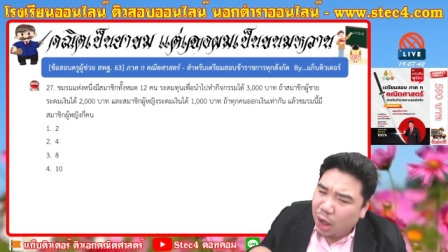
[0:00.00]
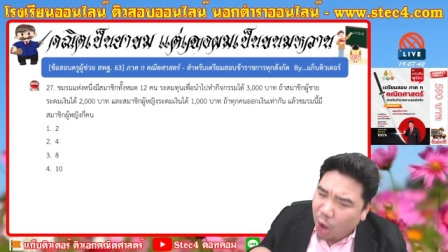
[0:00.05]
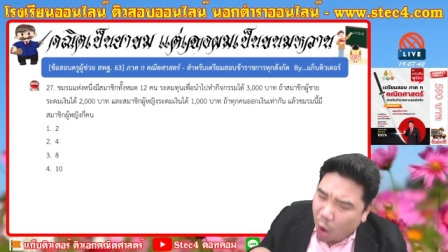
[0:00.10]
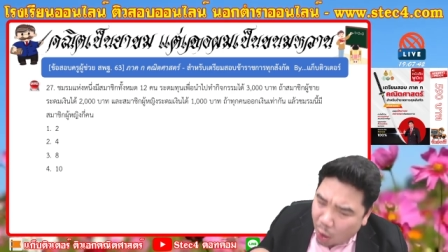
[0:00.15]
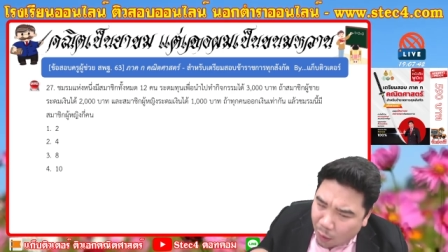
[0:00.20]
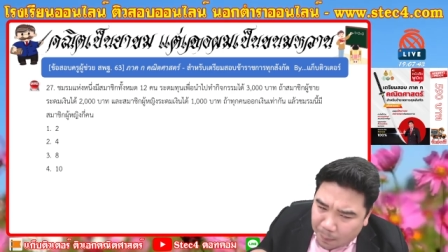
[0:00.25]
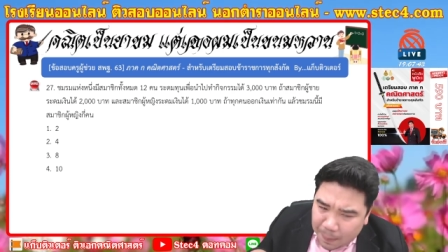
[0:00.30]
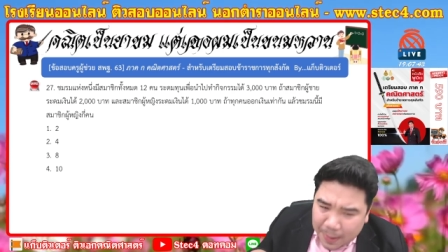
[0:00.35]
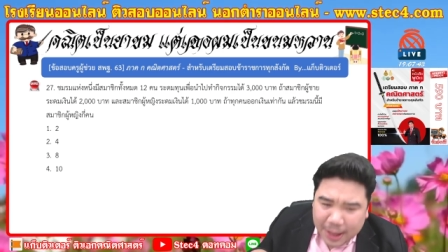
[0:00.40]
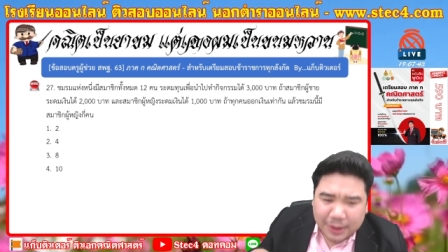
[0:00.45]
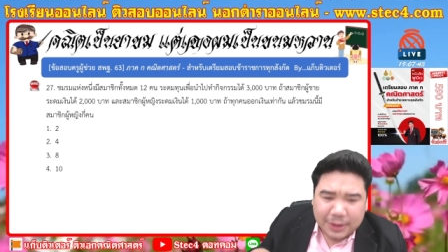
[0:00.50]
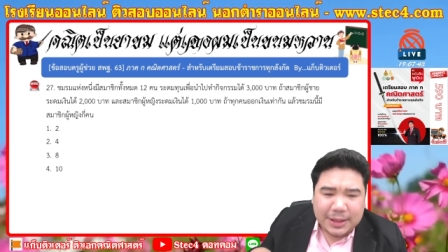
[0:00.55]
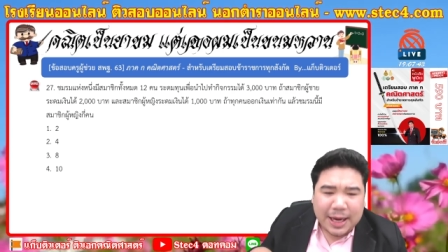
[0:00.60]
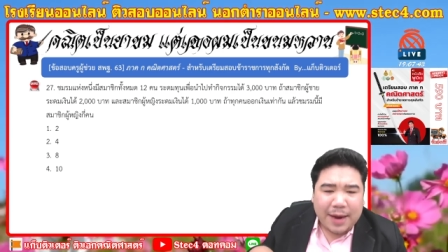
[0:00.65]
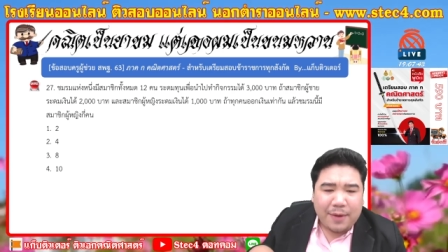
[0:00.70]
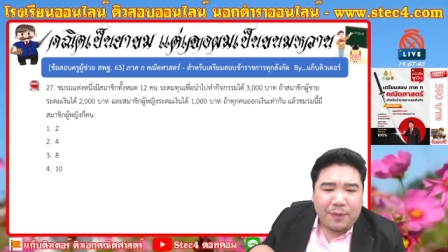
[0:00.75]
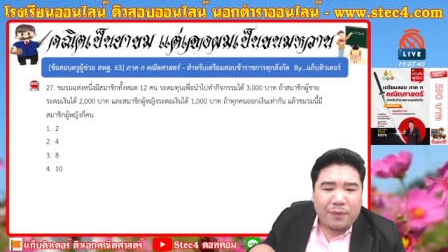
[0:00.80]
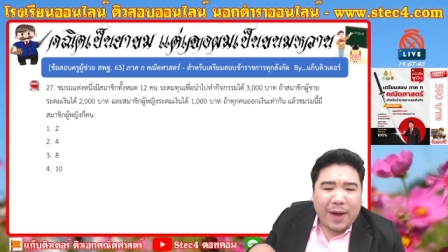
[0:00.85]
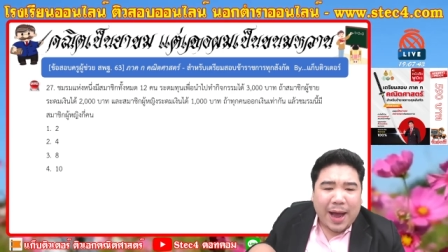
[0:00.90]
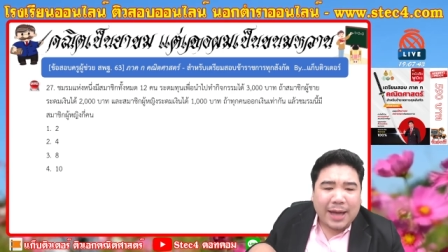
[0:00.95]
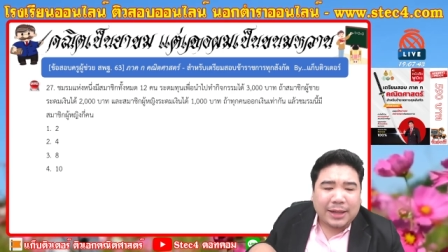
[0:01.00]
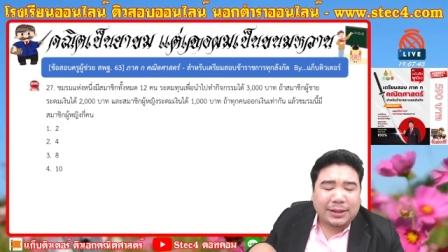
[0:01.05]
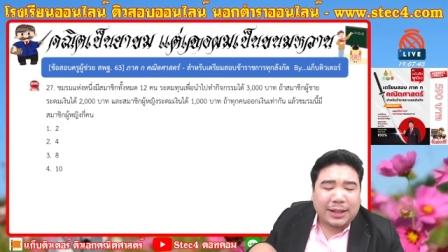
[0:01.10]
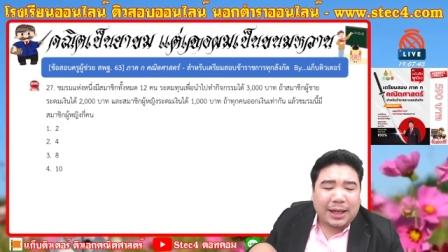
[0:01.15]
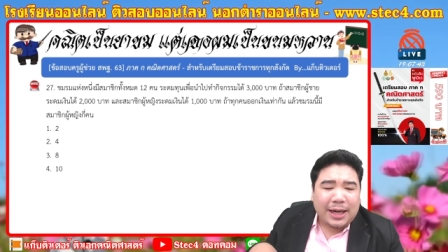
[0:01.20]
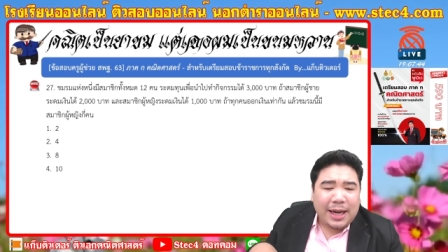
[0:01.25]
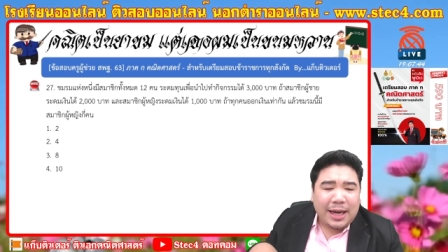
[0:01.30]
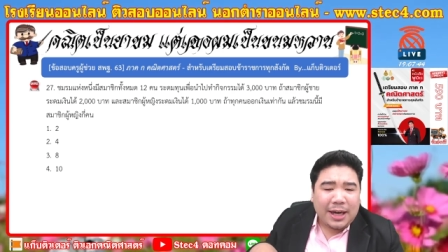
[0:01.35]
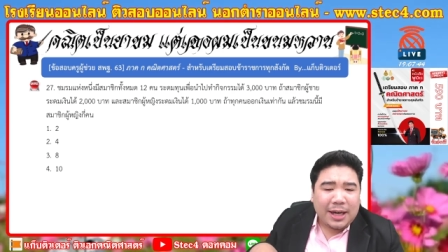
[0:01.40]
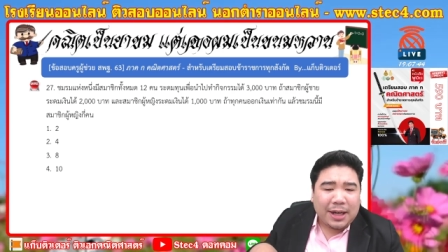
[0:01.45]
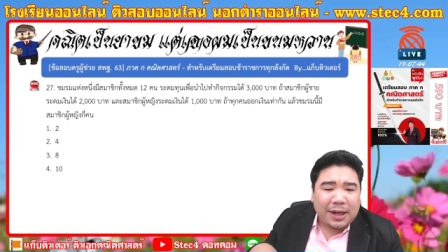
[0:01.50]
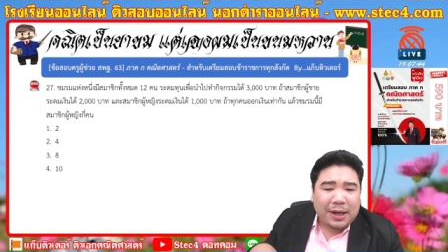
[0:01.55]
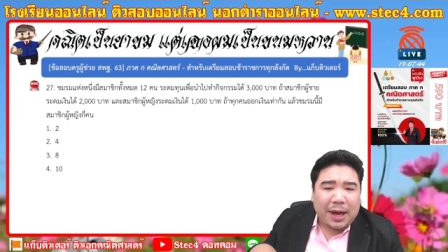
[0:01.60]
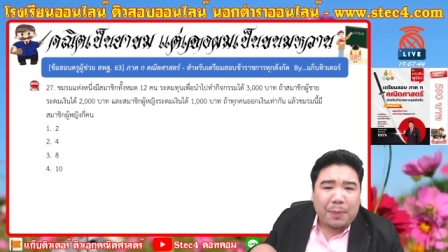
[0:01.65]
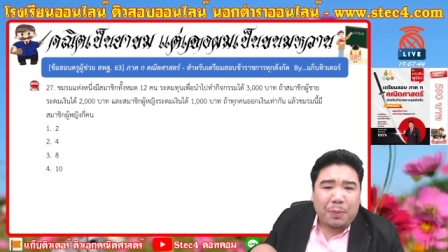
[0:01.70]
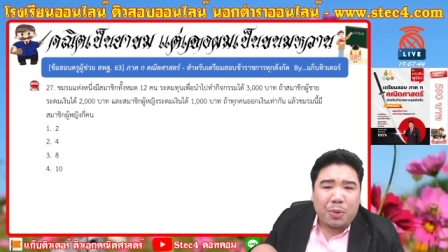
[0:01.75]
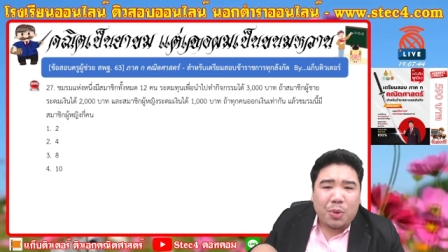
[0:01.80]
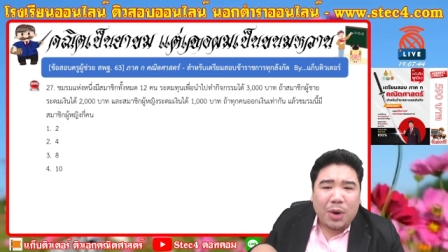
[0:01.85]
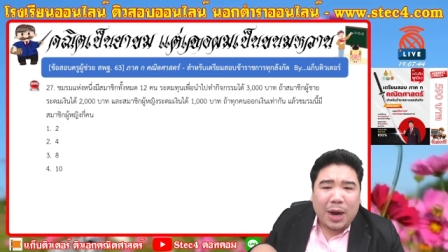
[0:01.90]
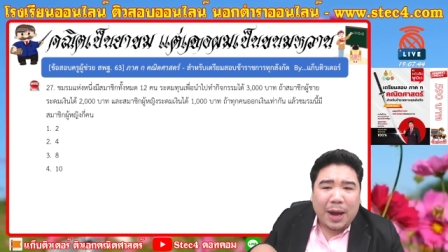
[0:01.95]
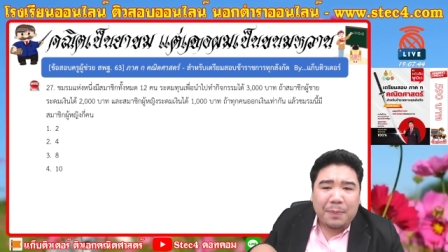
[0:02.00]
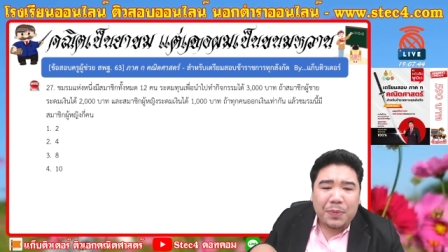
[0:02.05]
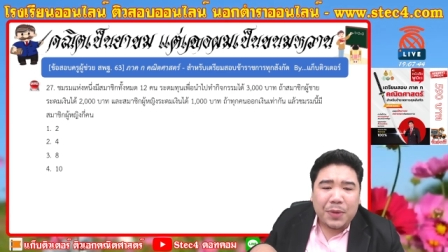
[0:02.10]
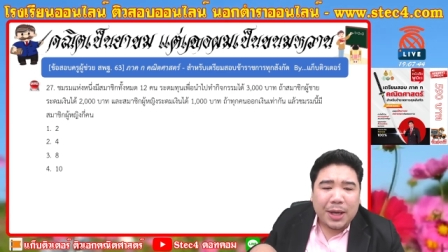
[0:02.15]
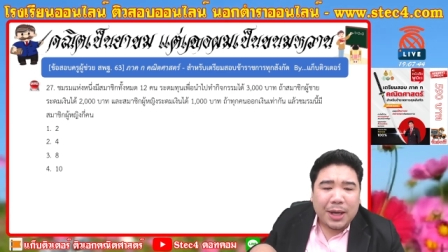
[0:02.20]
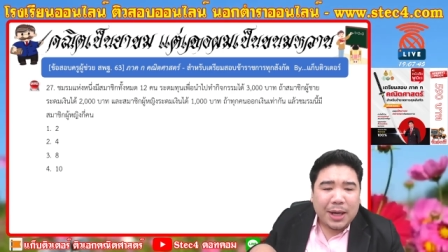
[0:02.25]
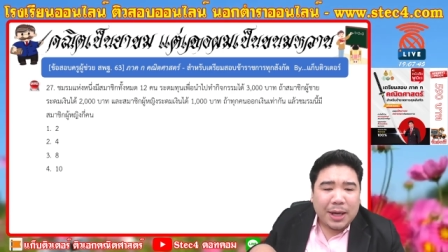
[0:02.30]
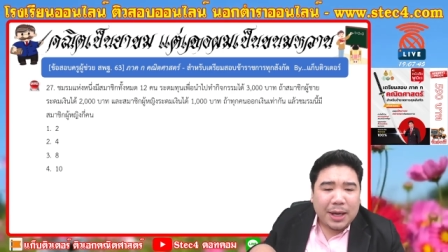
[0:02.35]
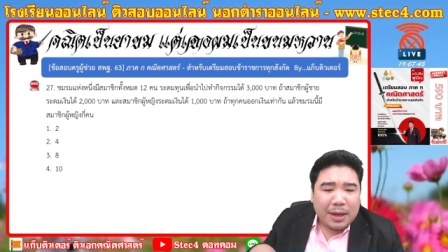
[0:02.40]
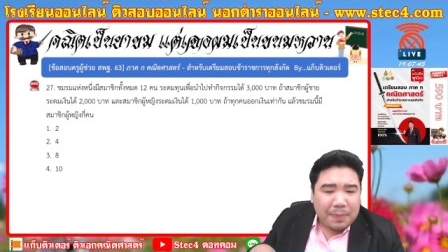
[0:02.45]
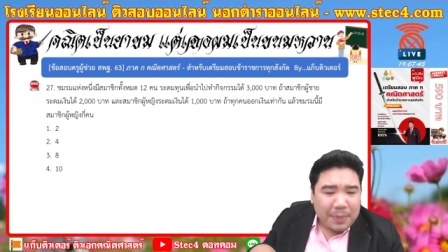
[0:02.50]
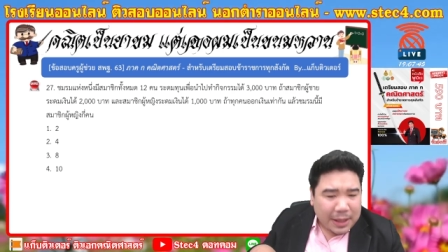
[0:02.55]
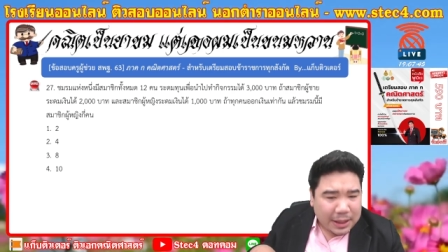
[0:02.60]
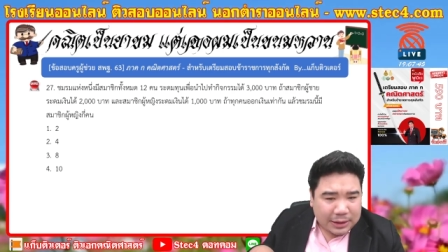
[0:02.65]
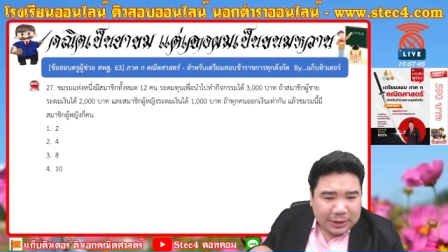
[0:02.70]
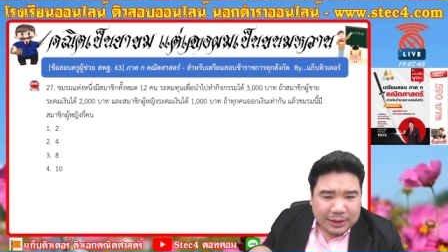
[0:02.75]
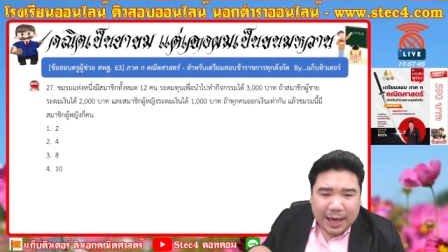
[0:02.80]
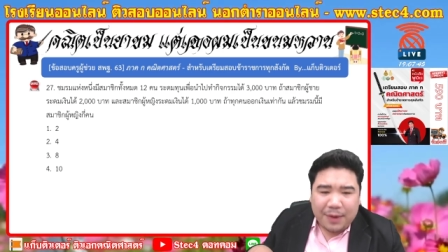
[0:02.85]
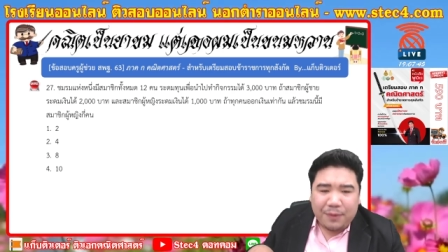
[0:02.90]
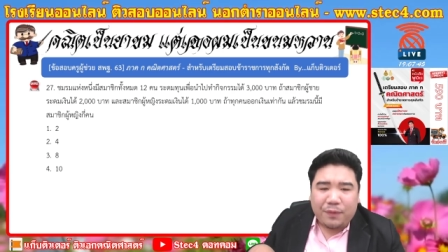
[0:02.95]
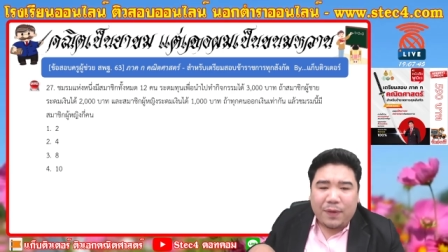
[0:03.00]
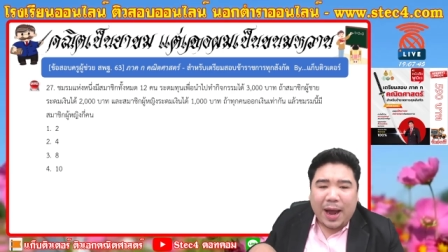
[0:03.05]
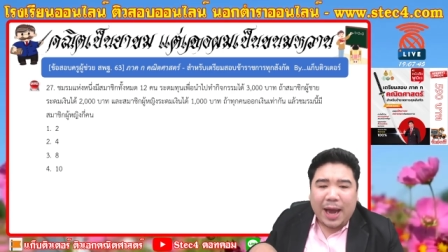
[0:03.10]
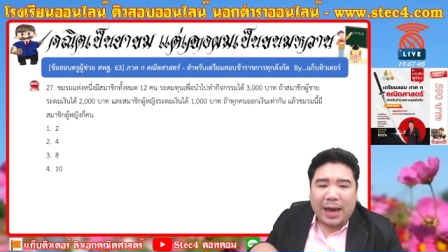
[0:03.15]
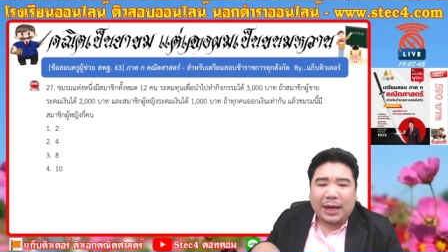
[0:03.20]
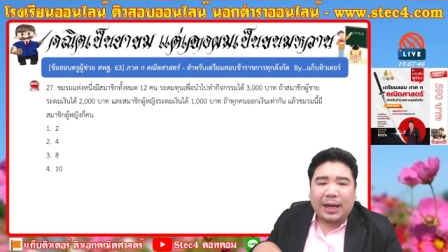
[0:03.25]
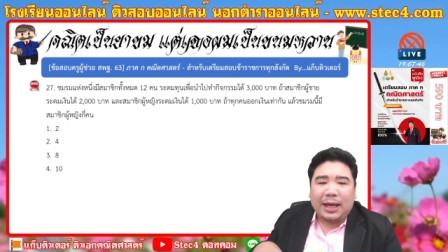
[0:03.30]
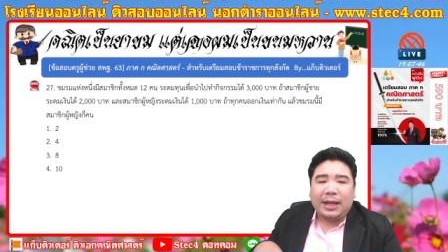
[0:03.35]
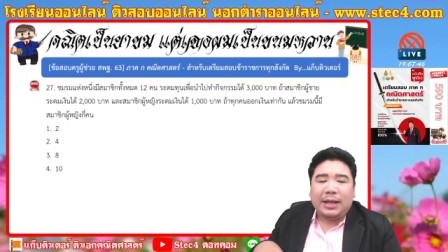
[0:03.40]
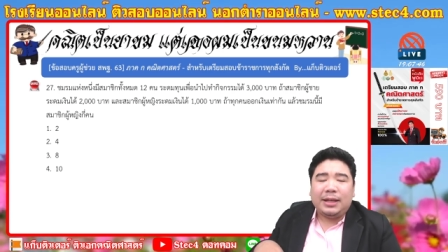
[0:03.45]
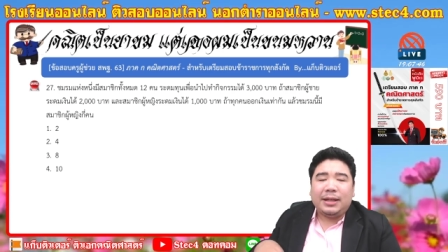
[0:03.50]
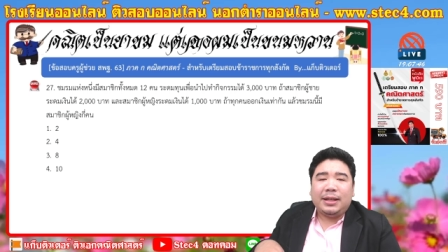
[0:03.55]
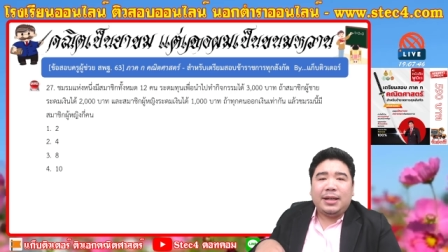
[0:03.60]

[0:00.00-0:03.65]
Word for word: ลองเปิดใจฟังสักนิดหนึ่งครับครูครับ เปิดใจฟังนะ